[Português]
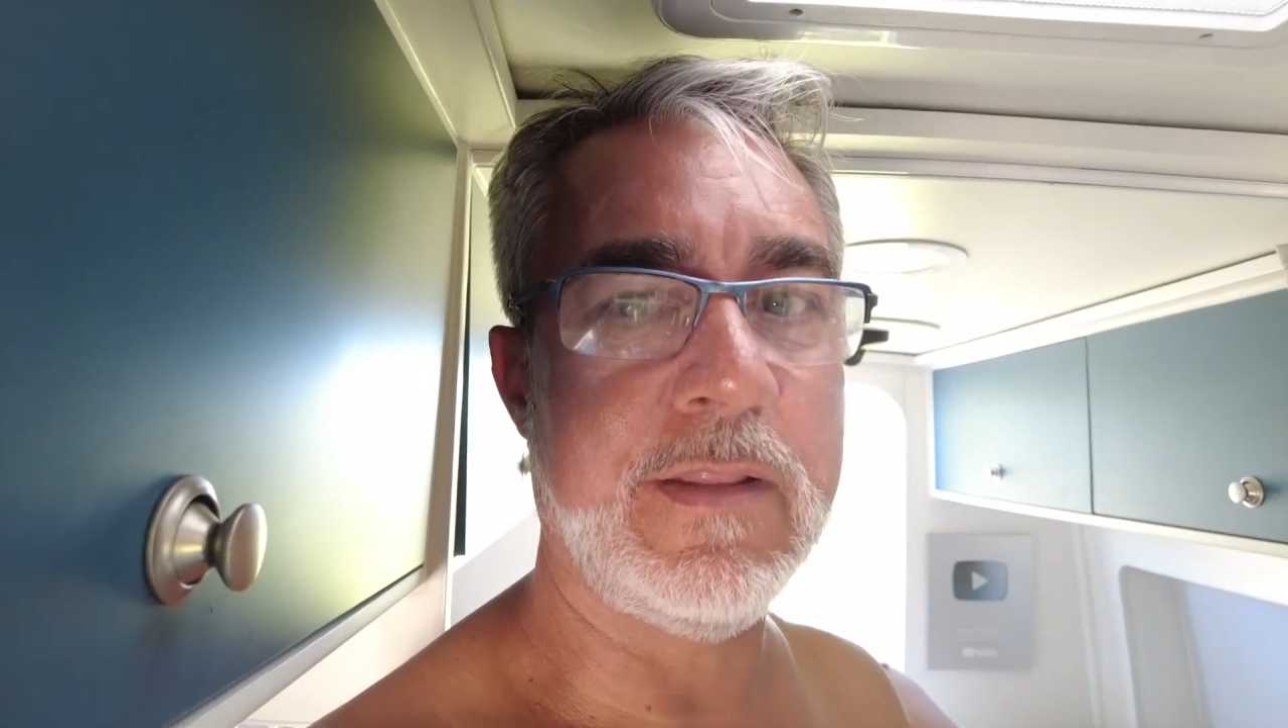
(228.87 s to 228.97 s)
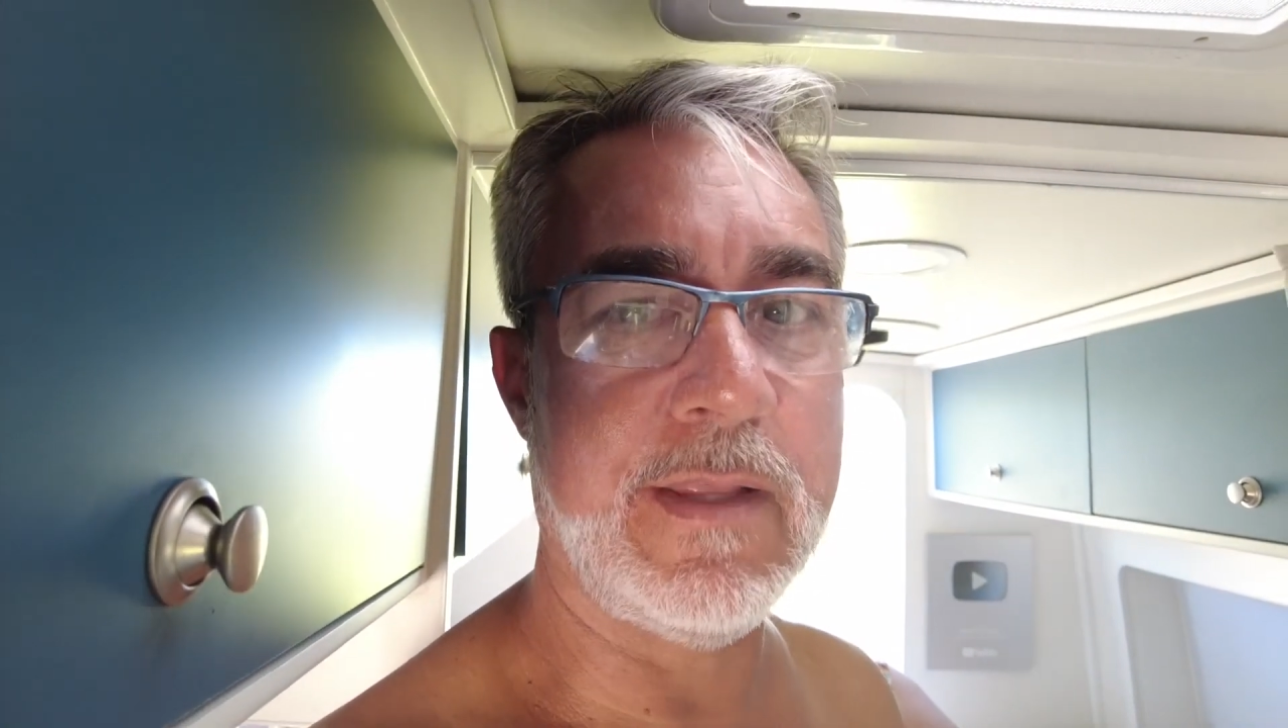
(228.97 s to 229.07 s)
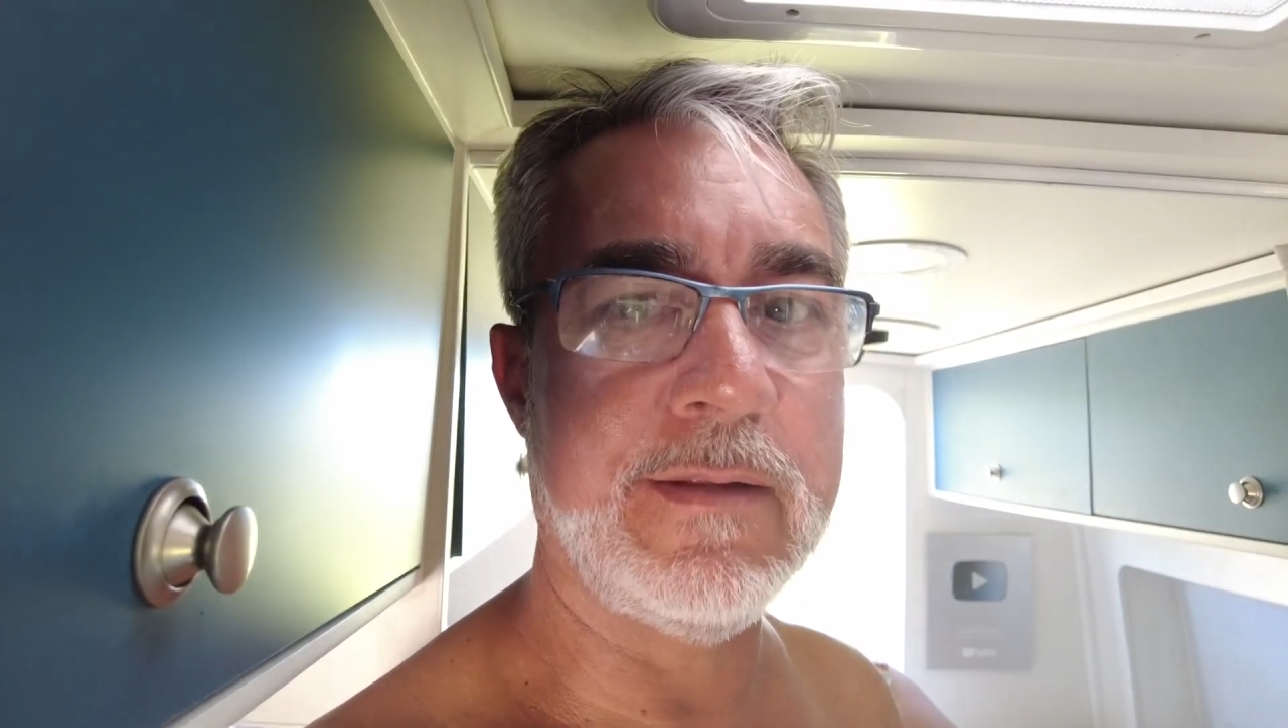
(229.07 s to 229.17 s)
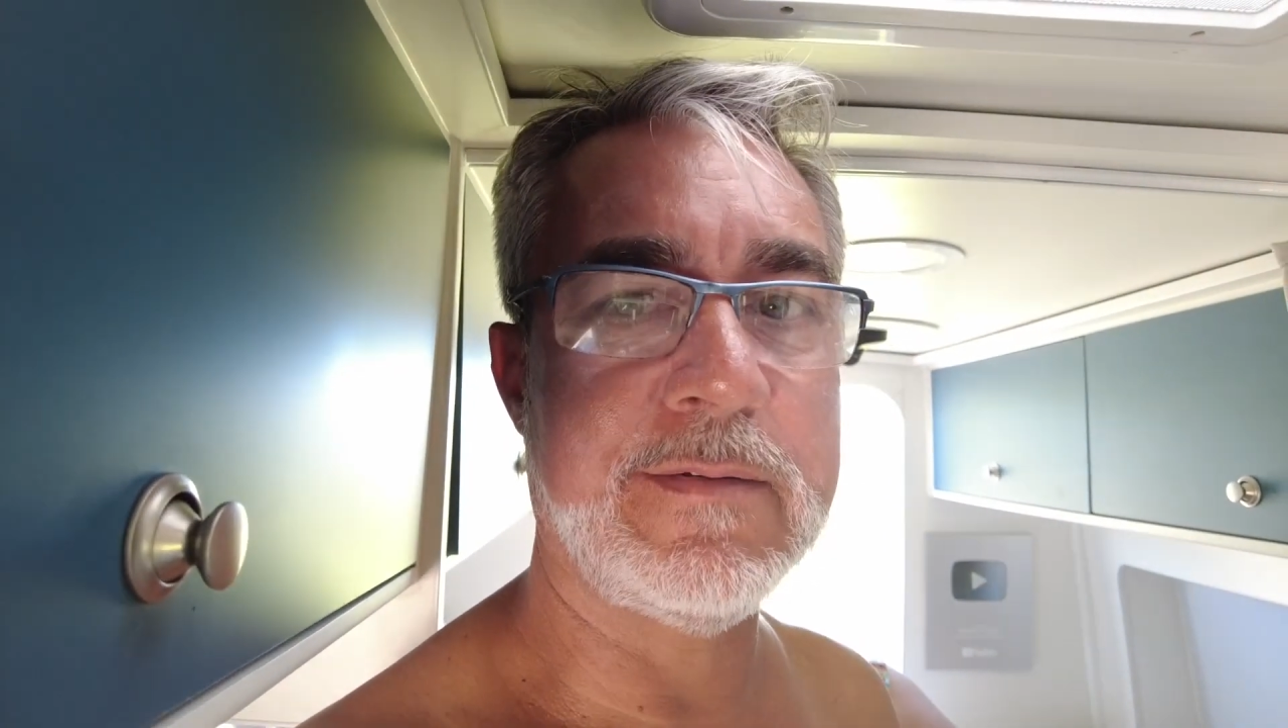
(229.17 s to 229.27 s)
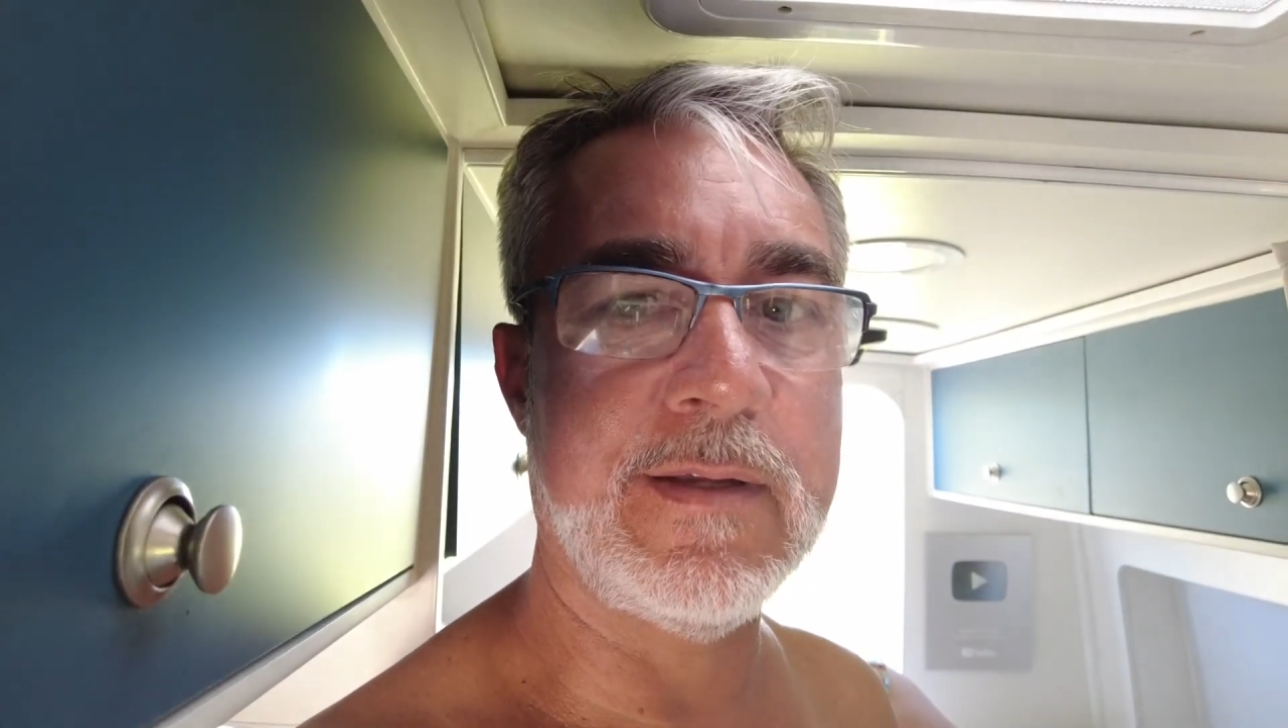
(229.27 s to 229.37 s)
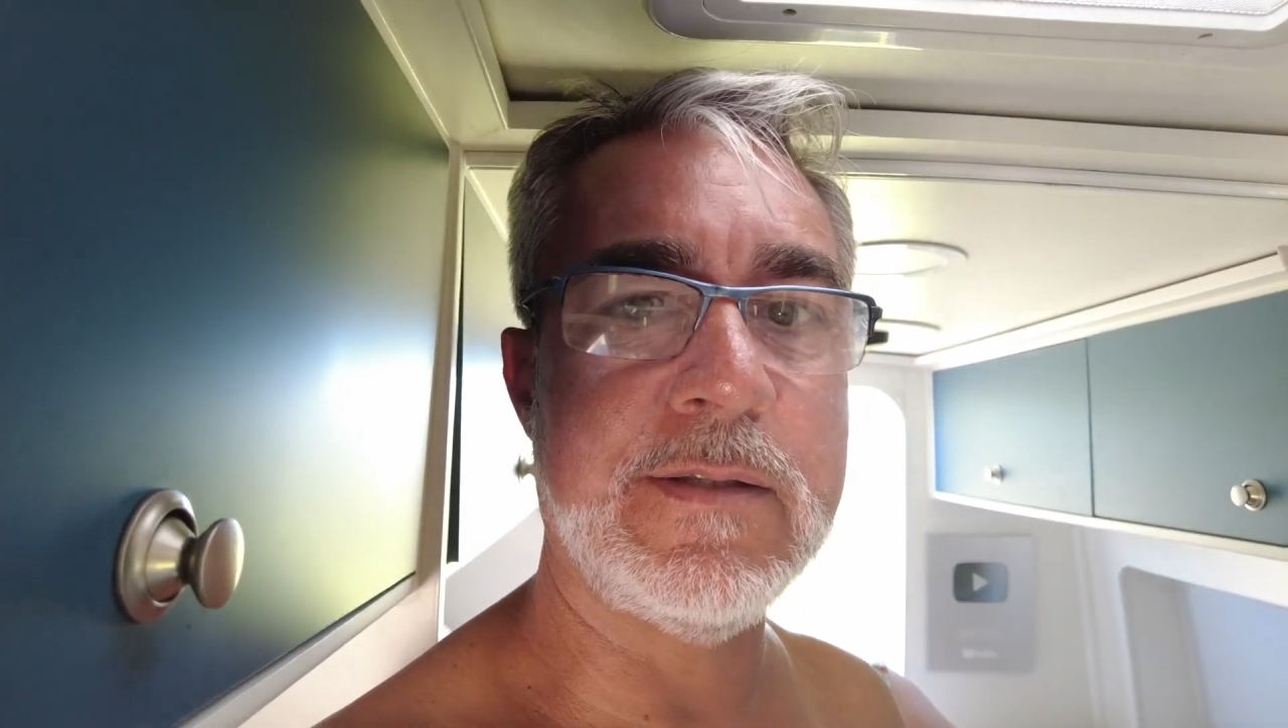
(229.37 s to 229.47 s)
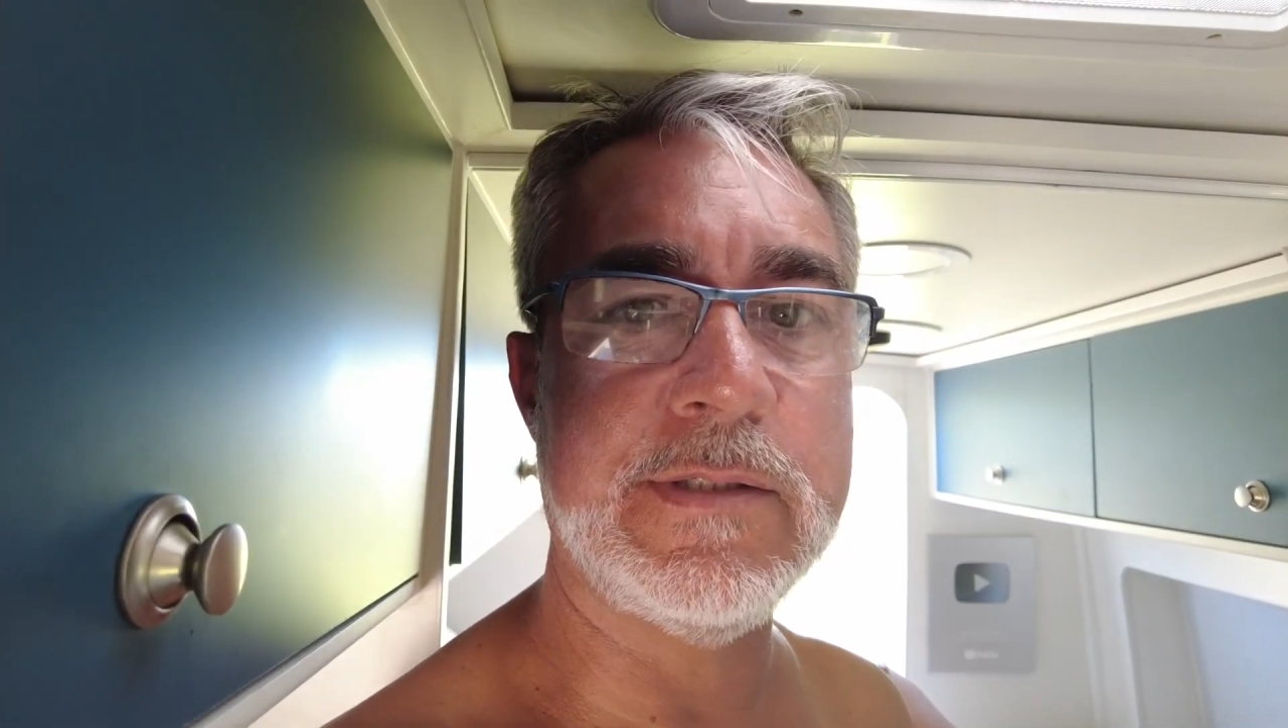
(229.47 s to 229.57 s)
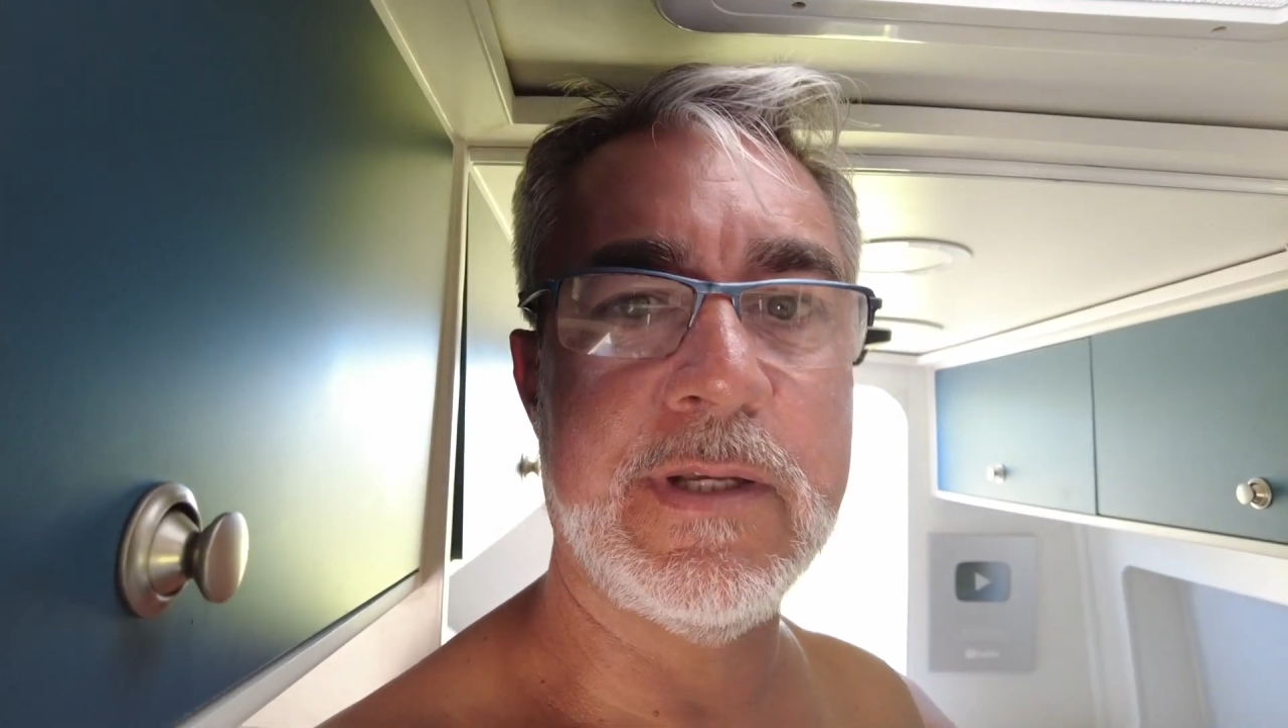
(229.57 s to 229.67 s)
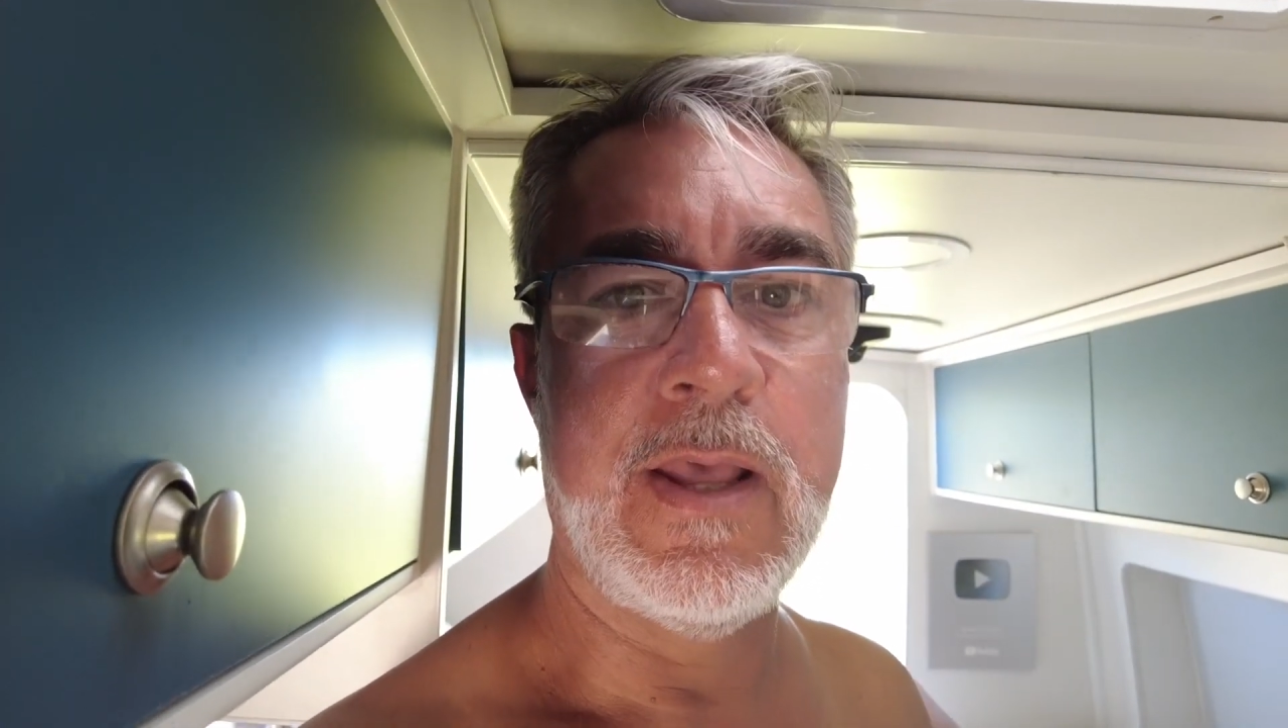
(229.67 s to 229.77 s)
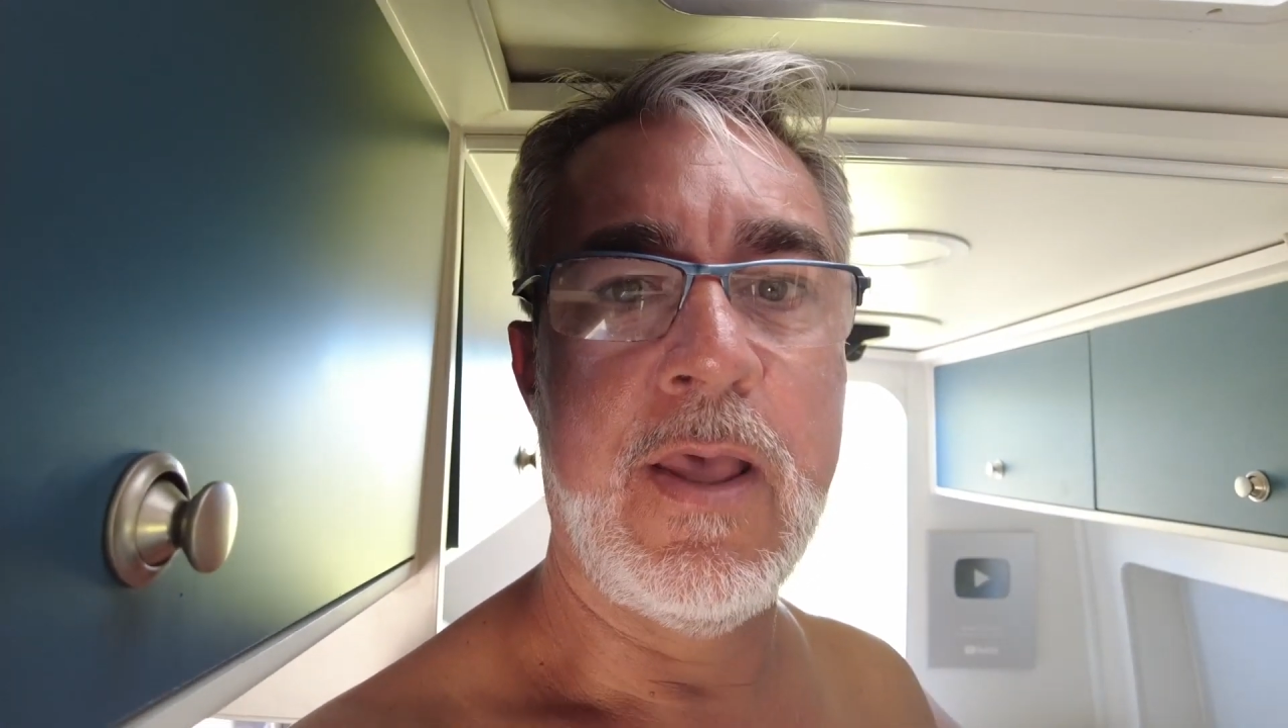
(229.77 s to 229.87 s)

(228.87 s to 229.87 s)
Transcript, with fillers: interessante,